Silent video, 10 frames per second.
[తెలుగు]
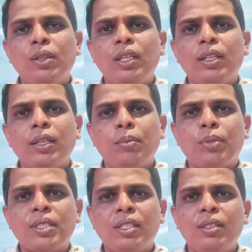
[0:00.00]
ఎందుకంటే
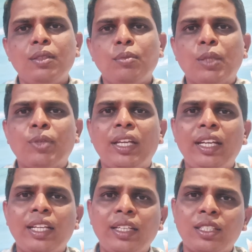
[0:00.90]
ప్రజెంట్ మనం ఏ
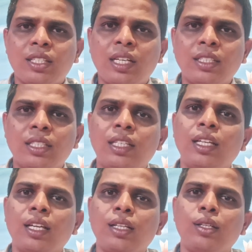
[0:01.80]
డైట్ స్టార్ట్
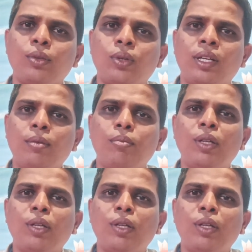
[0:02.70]
చేయాలన్నా కూడా